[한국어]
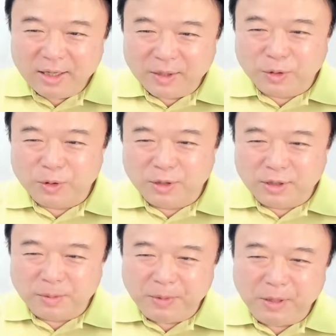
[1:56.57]
이것도
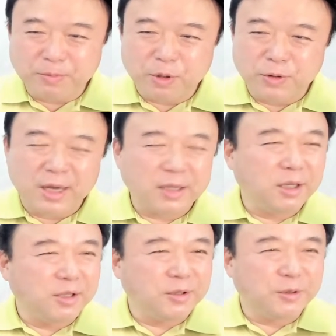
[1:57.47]
이제 be
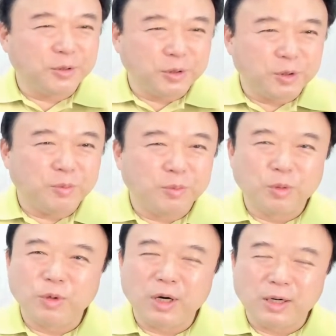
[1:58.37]
projected to
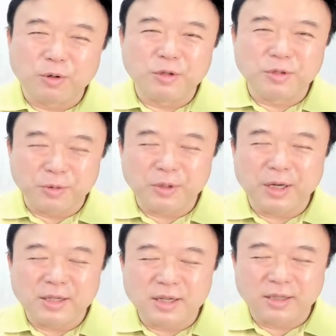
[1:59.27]
뭐뭐 할 것으로
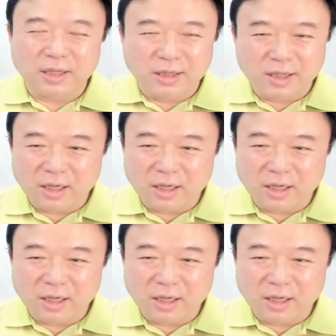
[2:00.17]
예상된다,